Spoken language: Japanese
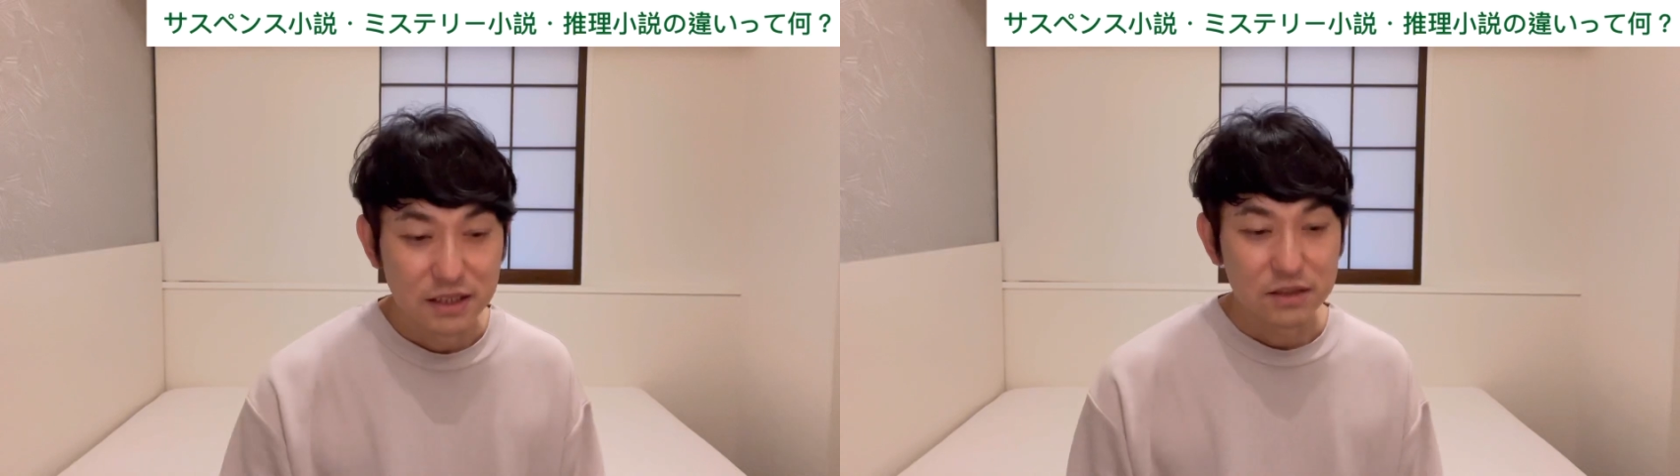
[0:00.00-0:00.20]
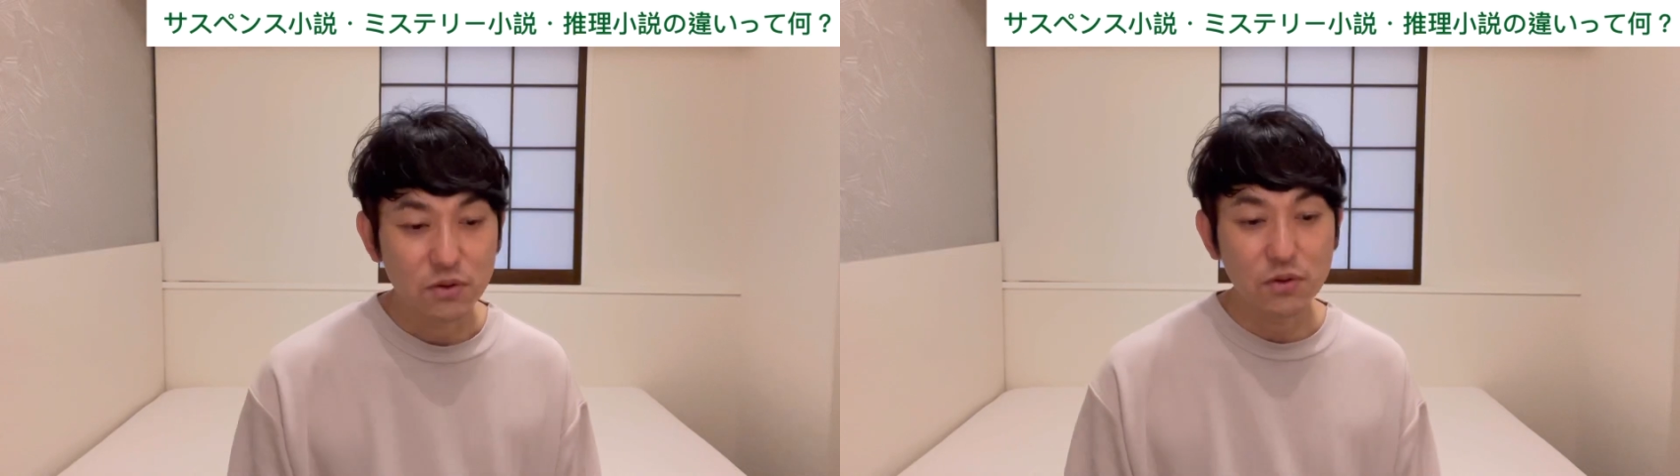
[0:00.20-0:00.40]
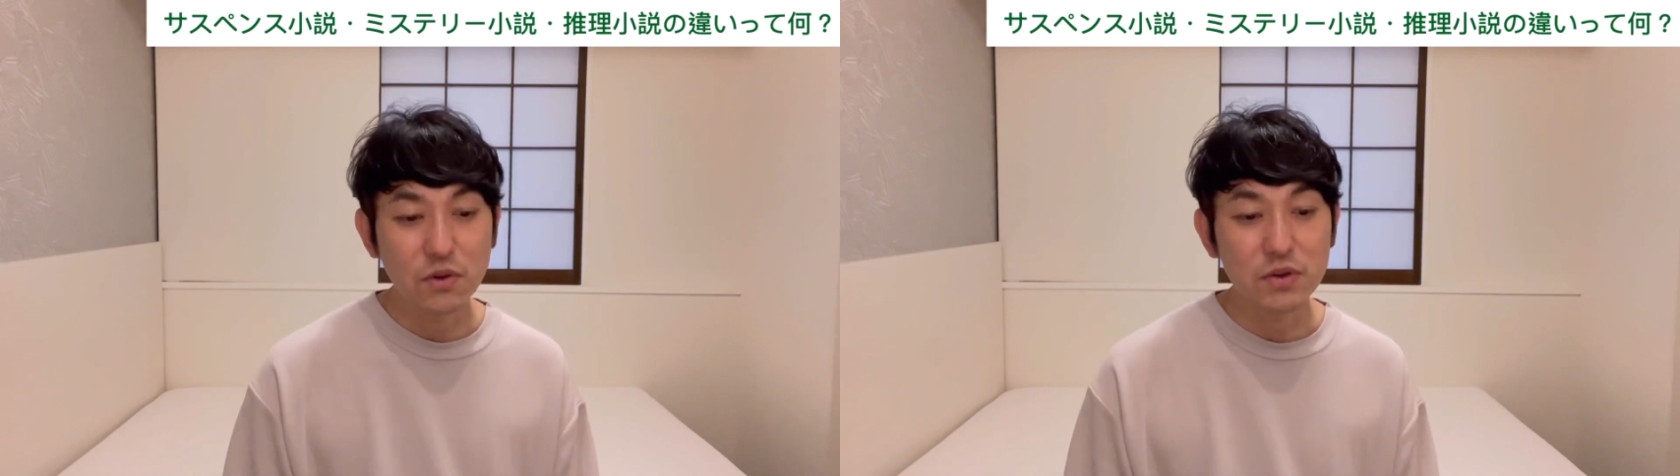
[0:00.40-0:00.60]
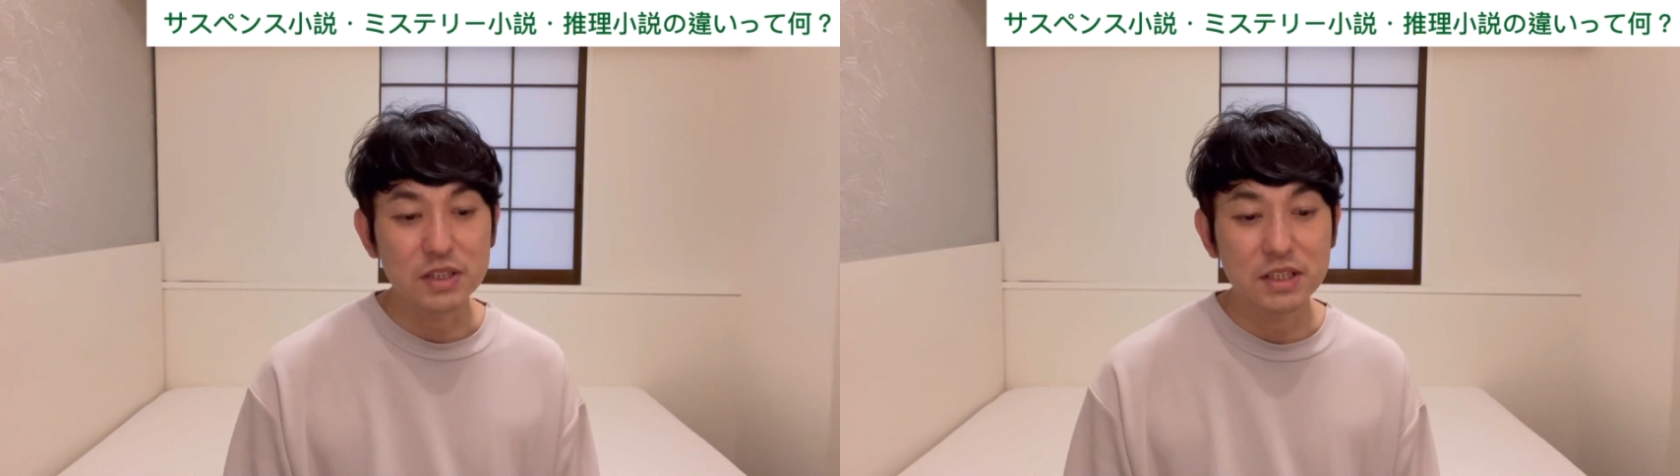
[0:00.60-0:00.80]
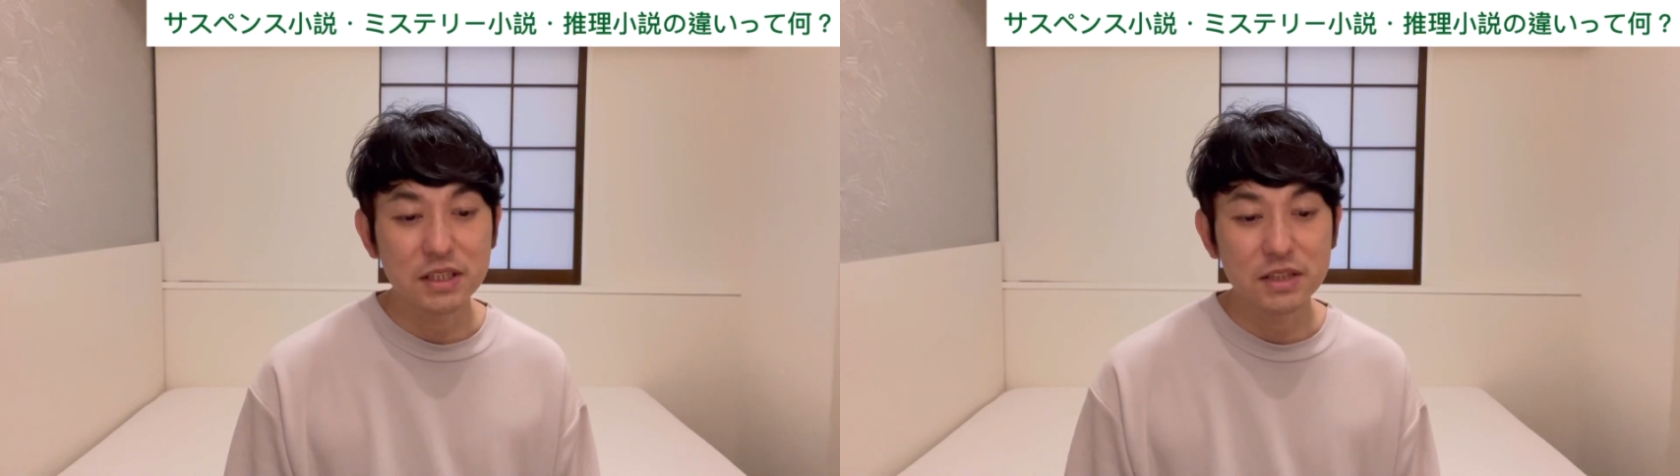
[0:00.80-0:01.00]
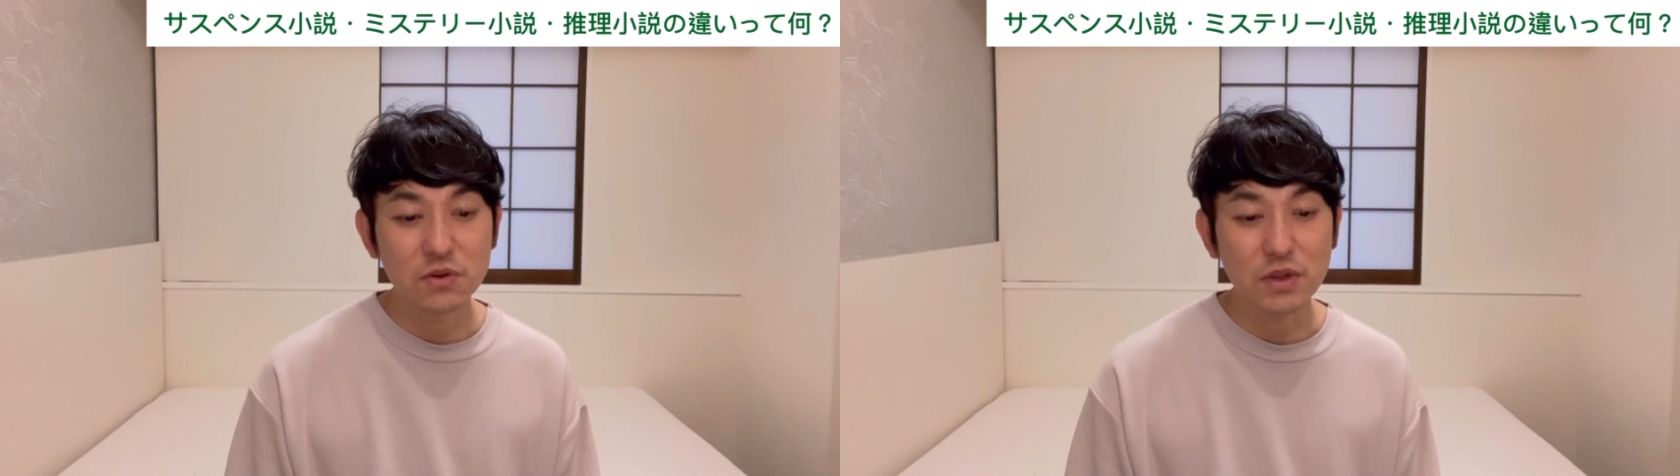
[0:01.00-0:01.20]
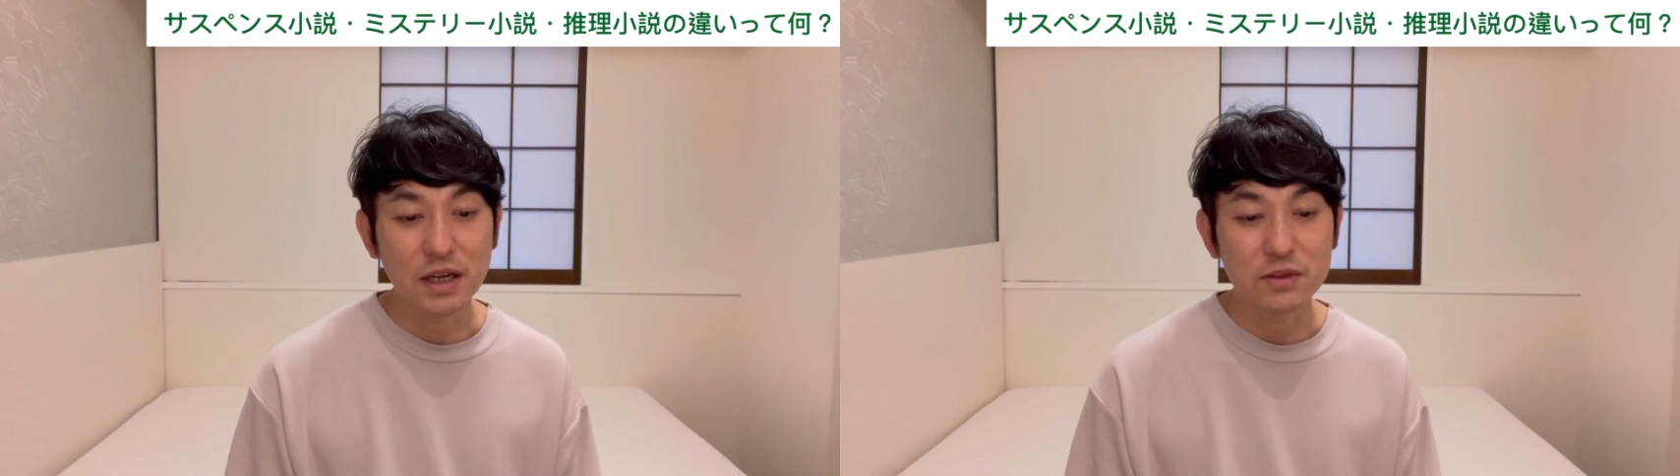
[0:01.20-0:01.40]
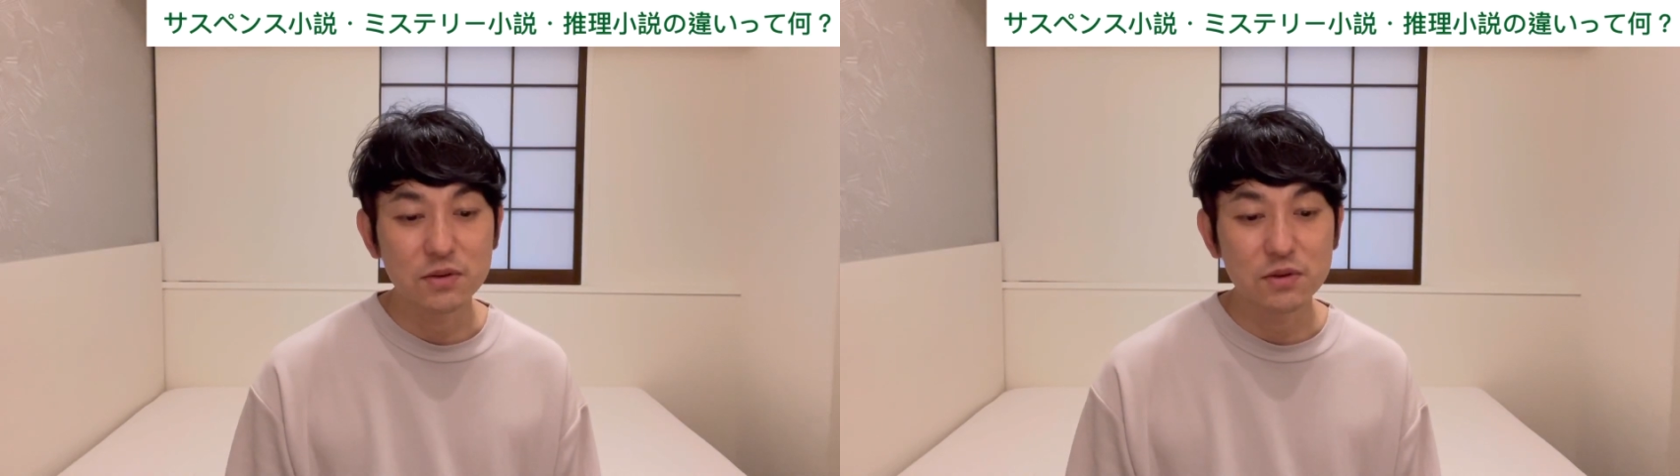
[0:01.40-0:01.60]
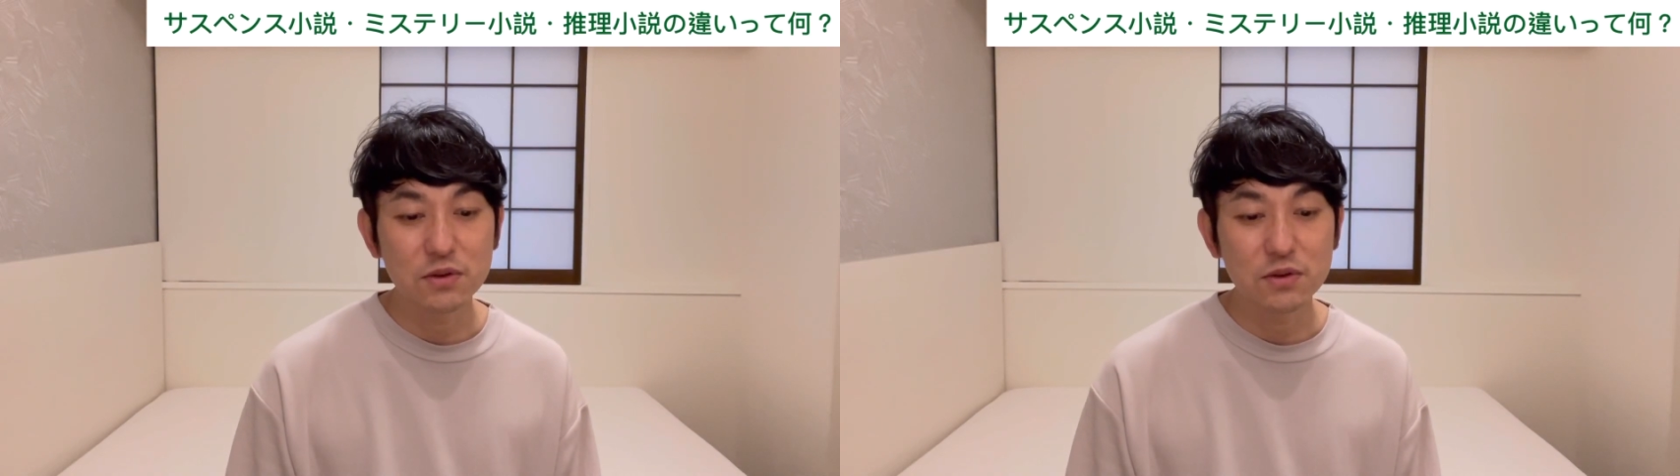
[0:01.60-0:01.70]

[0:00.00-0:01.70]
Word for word: そのような心理状態が続